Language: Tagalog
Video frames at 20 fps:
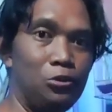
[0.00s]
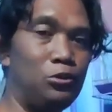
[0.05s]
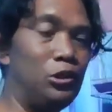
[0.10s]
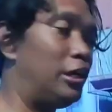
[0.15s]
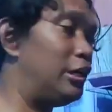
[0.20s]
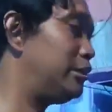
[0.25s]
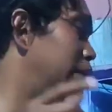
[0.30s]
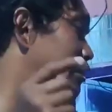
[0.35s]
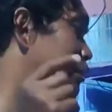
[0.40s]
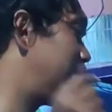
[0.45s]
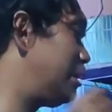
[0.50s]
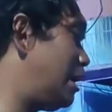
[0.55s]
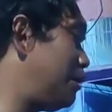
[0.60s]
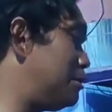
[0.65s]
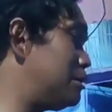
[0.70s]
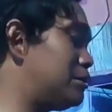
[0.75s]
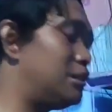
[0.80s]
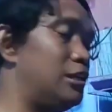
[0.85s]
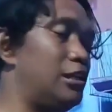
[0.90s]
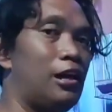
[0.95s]
Nung nakita na
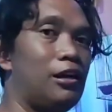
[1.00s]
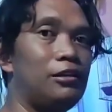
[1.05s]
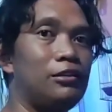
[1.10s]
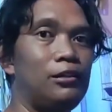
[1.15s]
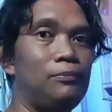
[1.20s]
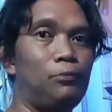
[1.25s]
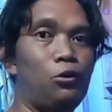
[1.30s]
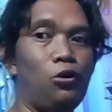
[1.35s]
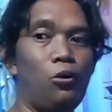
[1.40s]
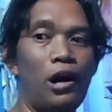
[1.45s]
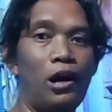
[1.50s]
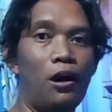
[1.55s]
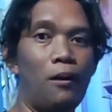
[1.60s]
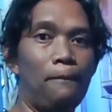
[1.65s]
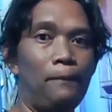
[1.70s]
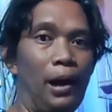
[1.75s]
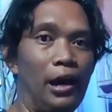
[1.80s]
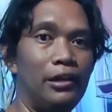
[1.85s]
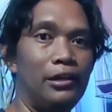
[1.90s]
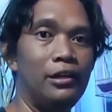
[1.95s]
namin silang
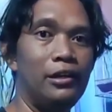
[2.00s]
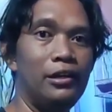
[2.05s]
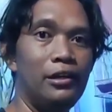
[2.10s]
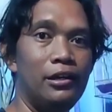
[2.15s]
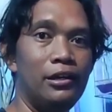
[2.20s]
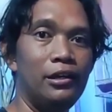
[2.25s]
pumakampay,